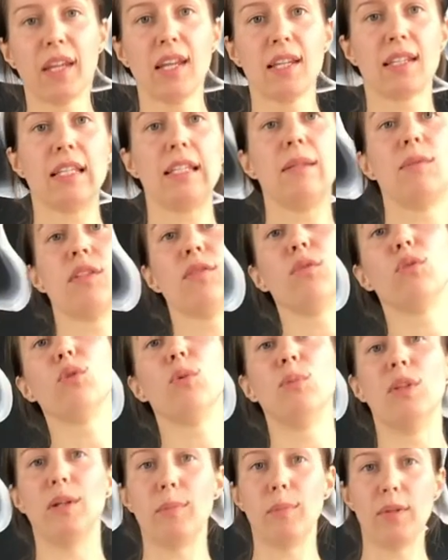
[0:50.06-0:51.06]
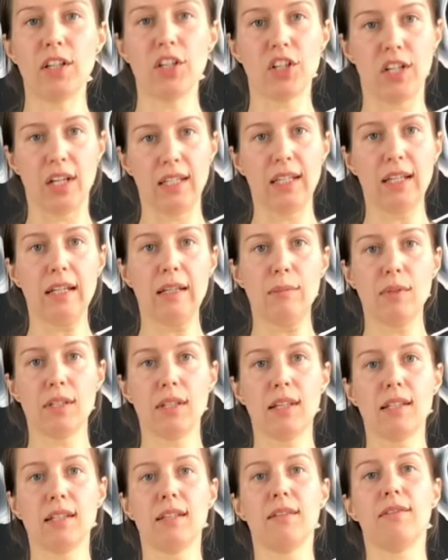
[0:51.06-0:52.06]
Садимся в удобное положение
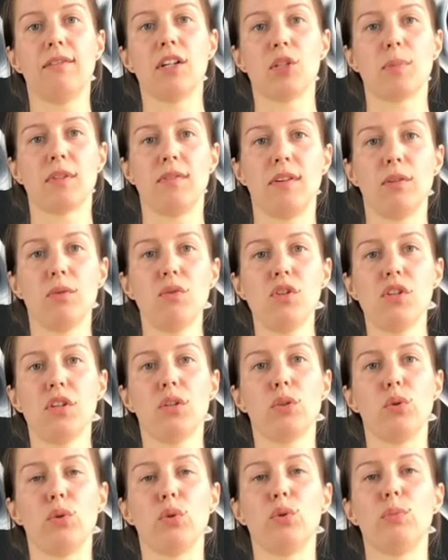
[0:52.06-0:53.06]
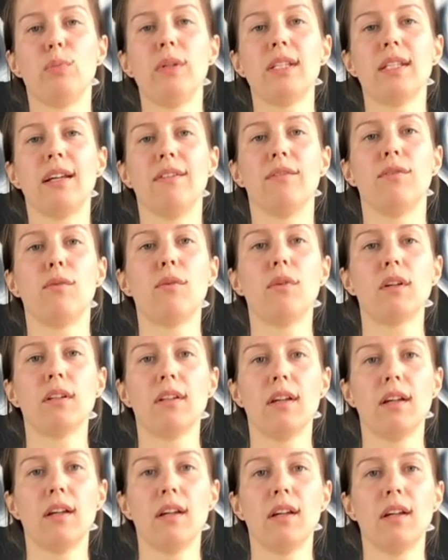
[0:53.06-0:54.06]
обязательно. Ваш позвоночник должен быть
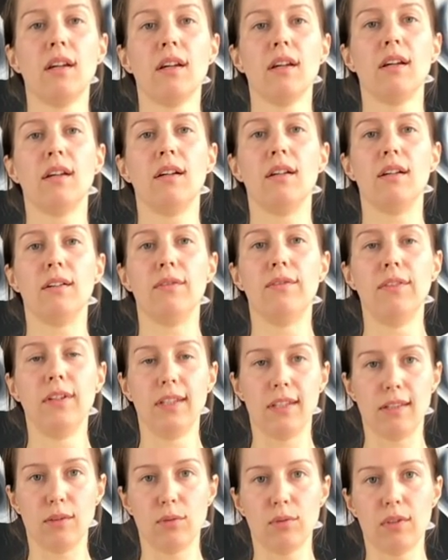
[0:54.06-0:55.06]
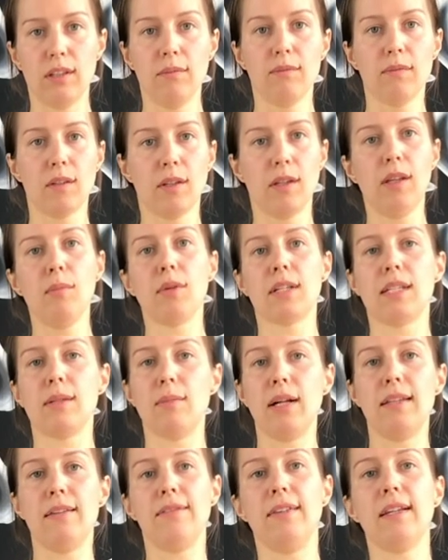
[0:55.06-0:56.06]
комфортно а, вытянутый и
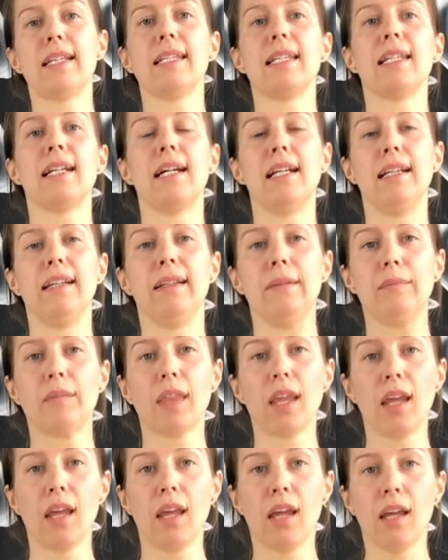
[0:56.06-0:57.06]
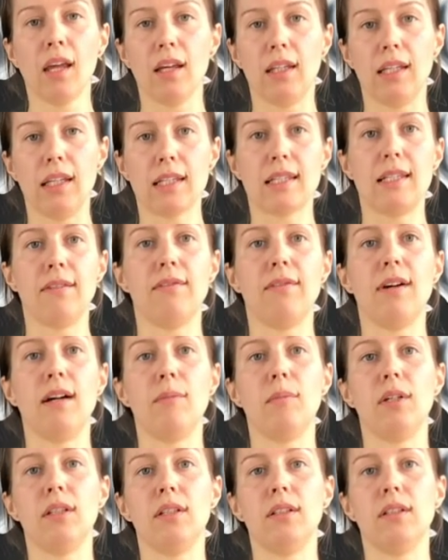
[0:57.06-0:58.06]
максимально вертикальный. Если
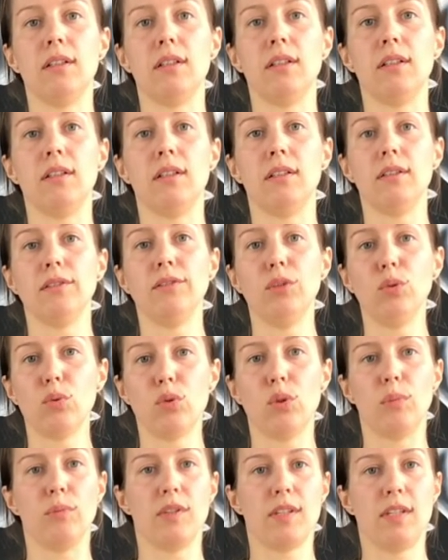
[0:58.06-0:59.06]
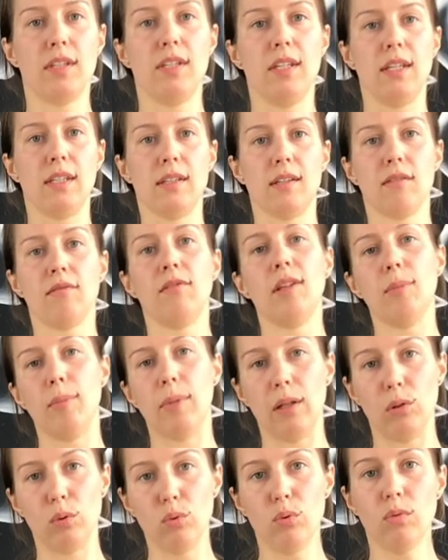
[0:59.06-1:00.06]
вам э, неудобно сидеть на
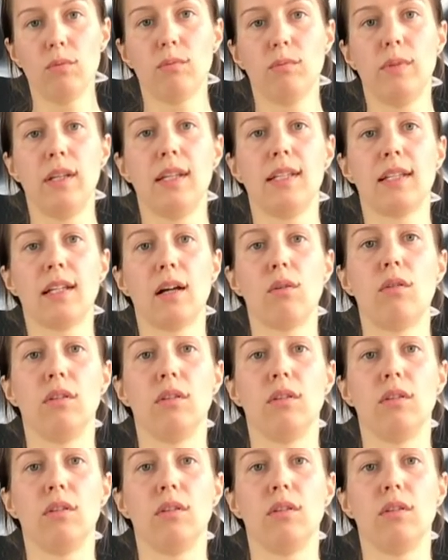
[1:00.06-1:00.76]
полу, берите какое-то